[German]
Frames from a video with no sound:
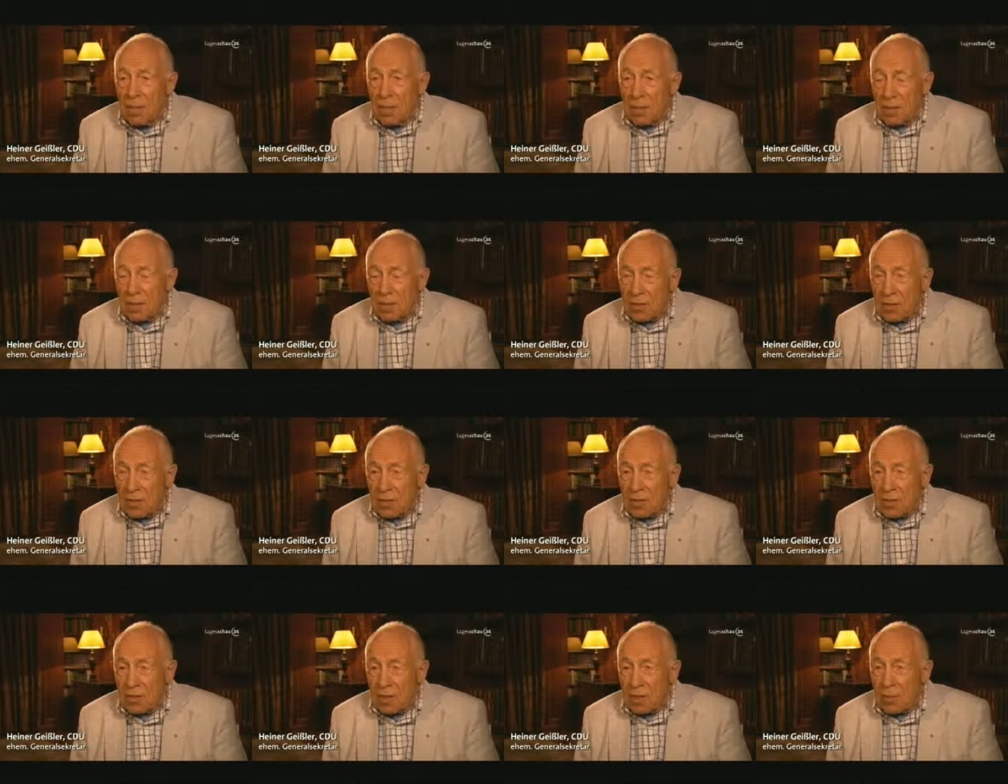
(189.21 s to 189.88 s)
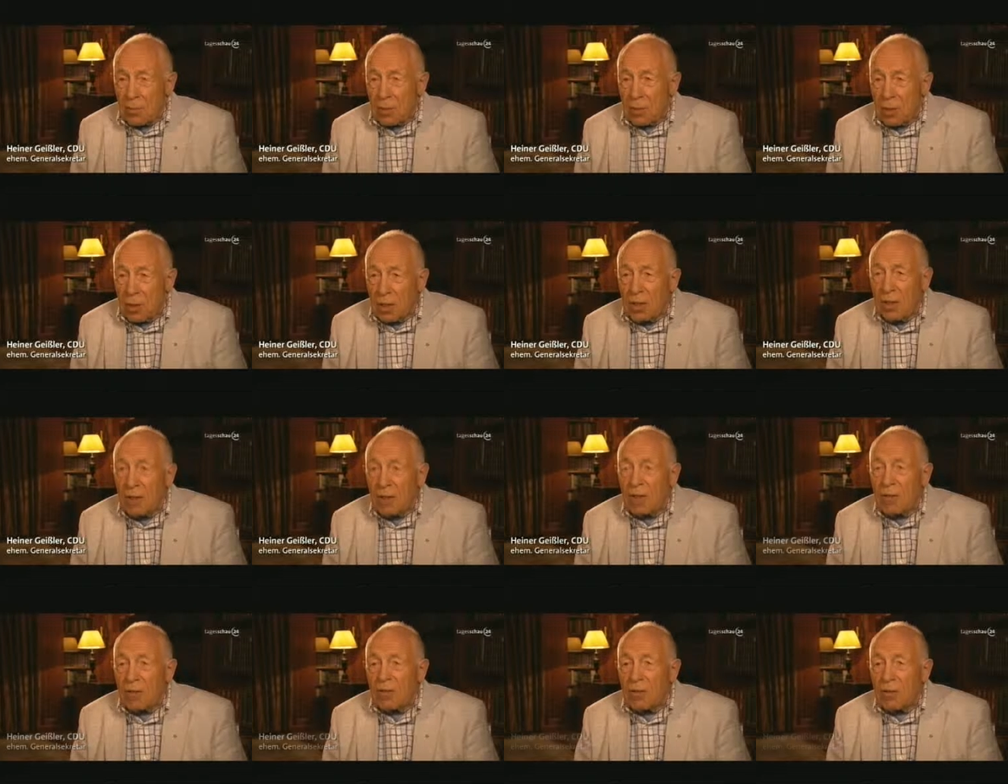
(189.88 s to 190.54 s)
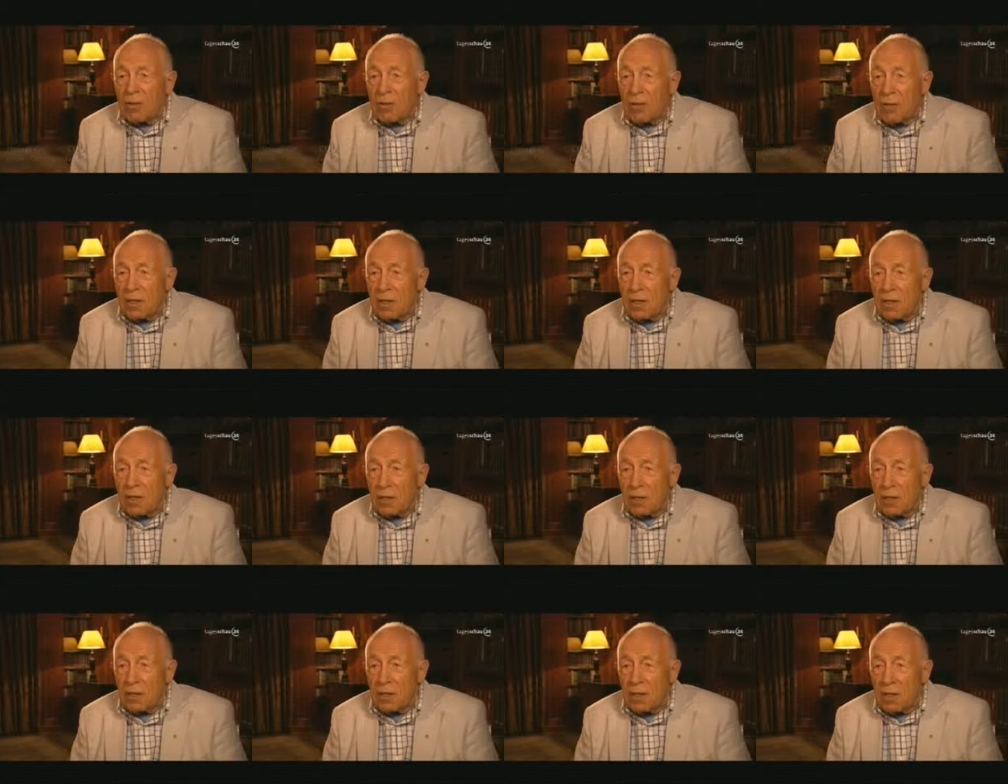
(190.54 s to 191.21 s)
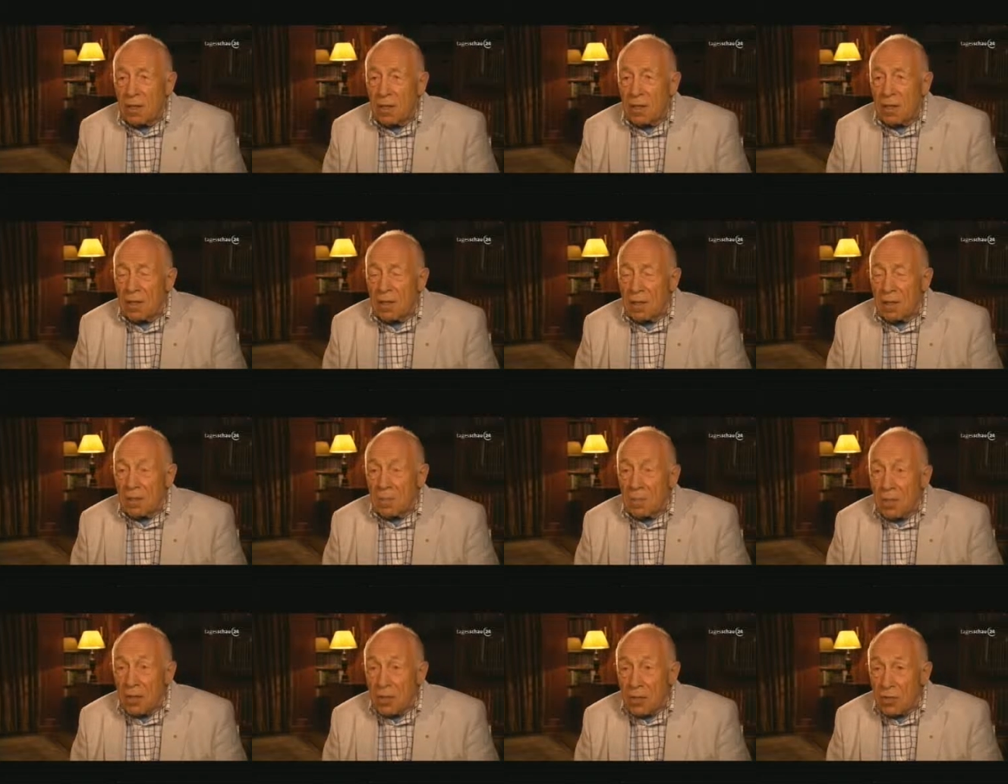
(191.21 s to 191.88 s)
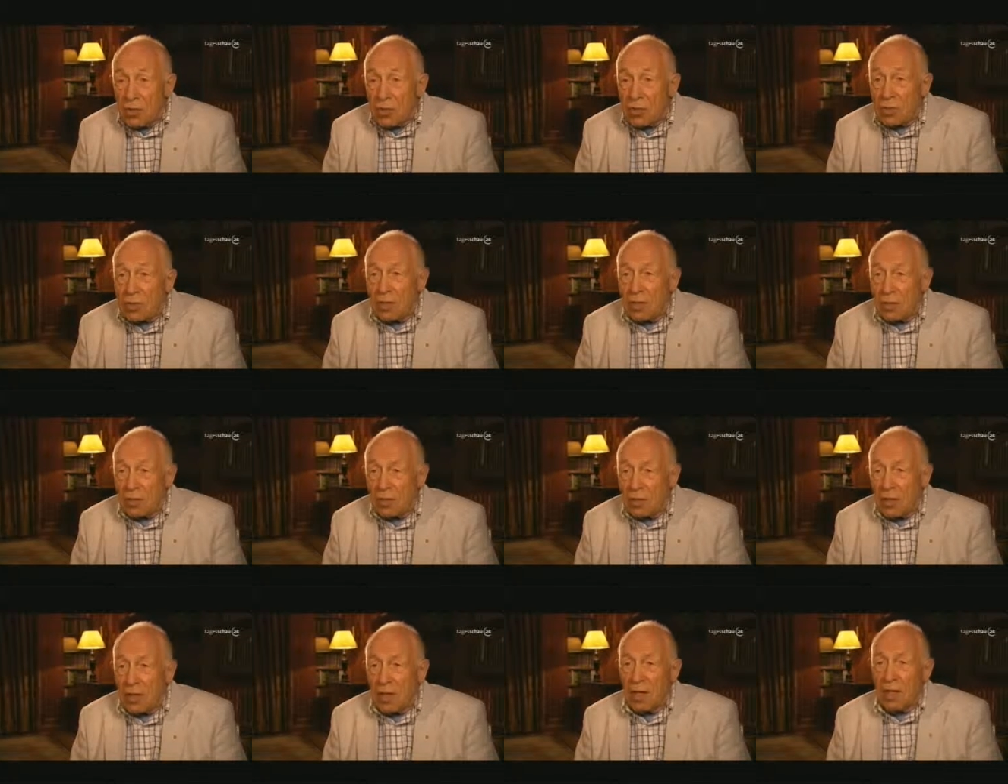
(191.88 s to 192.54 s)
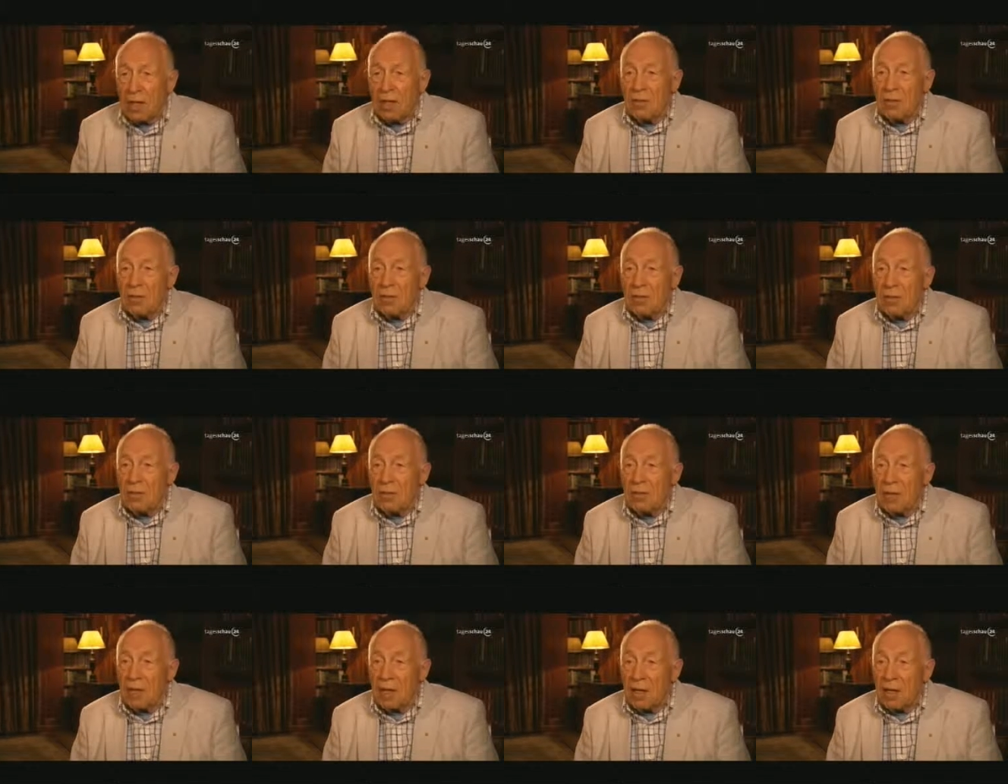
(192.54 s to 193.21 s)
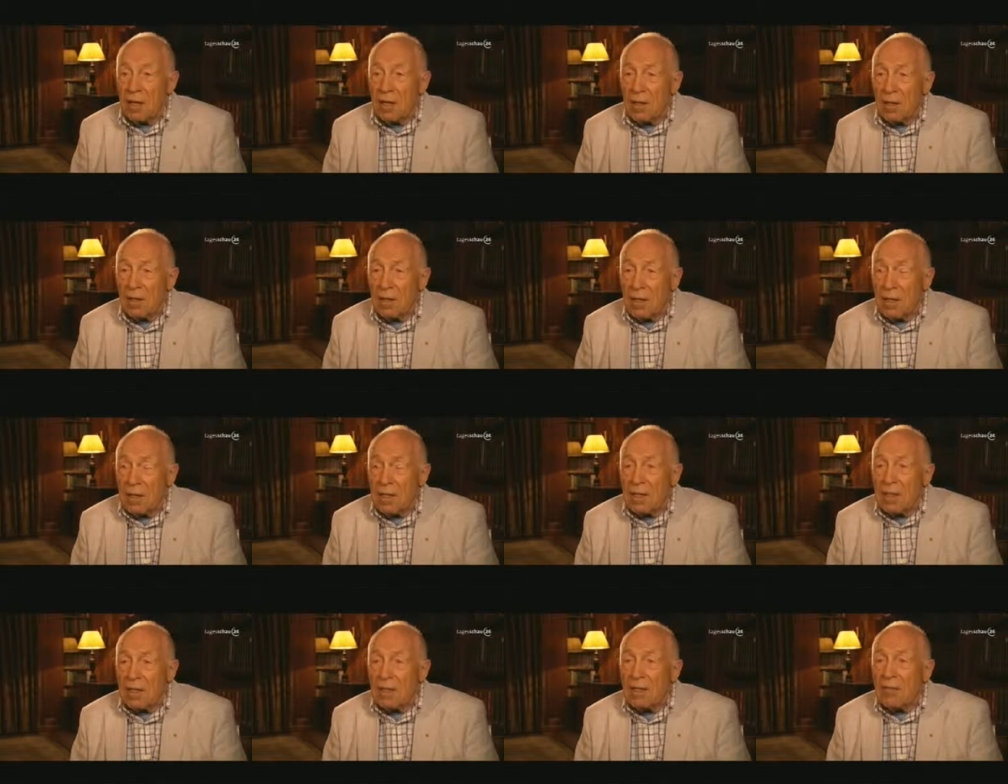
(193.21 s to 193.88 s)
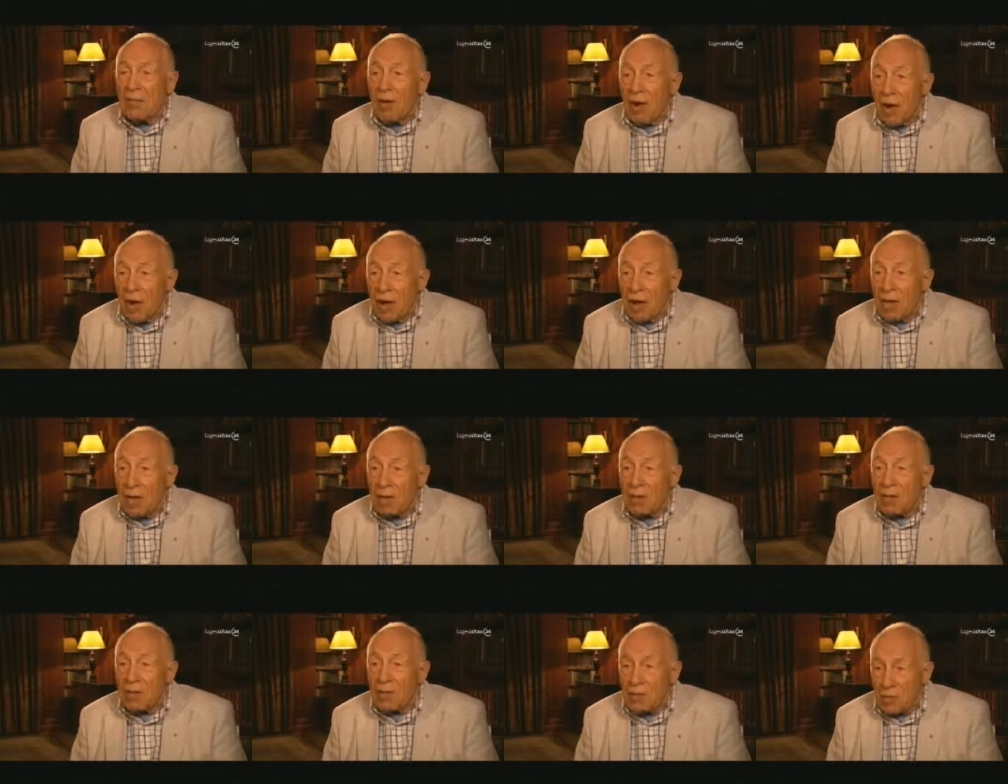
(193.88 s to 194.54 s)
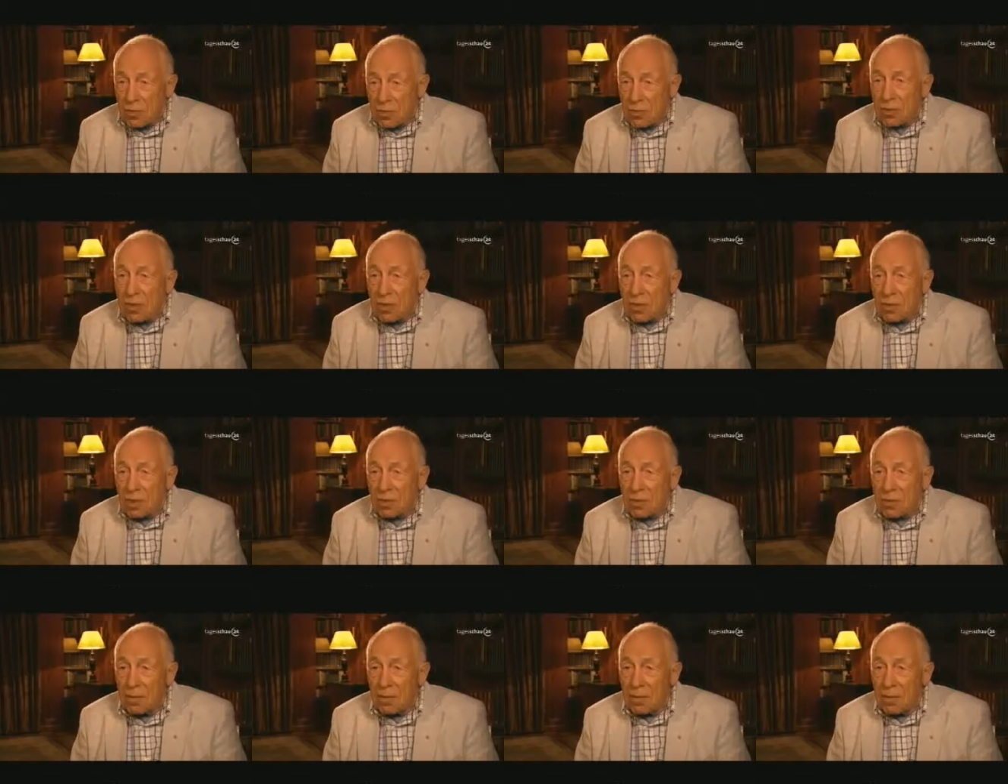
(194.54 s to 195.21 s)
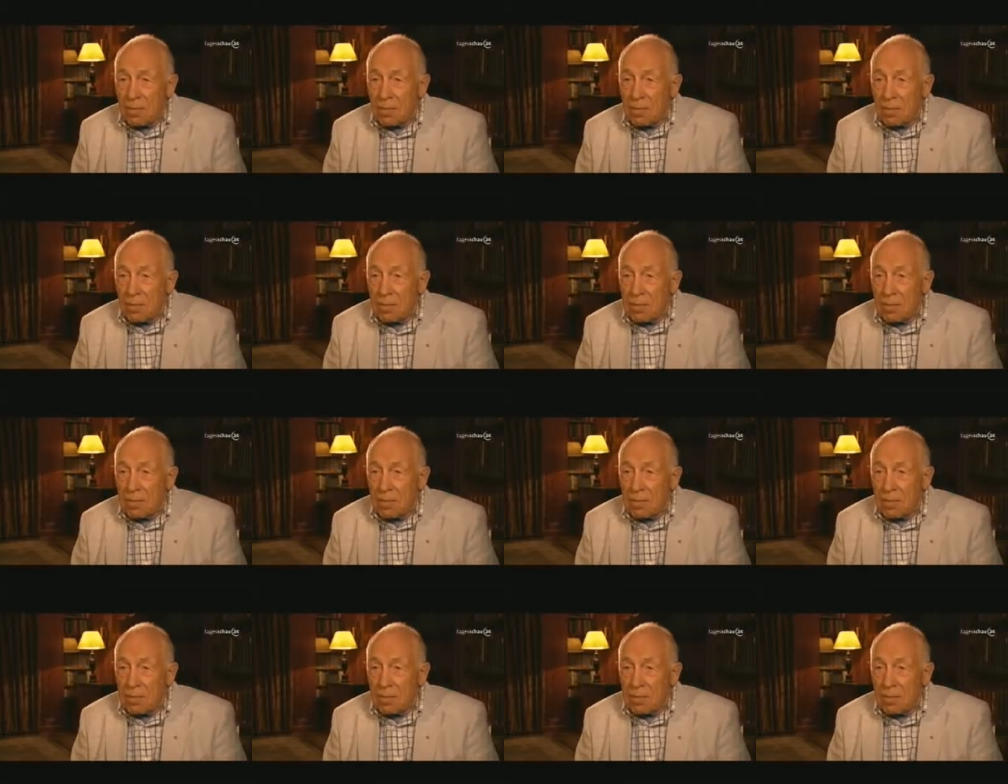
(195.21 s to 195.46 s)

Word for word: Das heißt, der Politiker ist verpflichtet, den Menschen, den Wählerinnen und Wählern, die Wahrheit zu sagen.